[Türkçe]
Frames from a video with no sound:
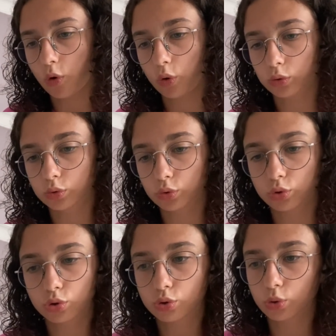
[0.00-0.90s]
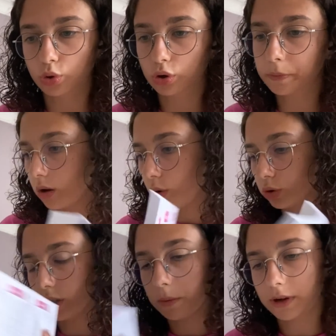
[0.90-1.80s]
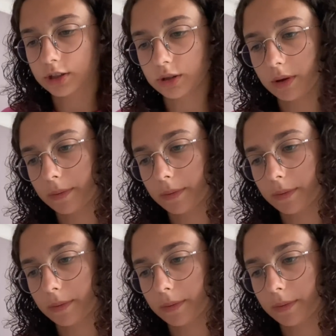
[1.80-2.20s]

olduğunu düşünüyorum. Ona da bakacağım. İlk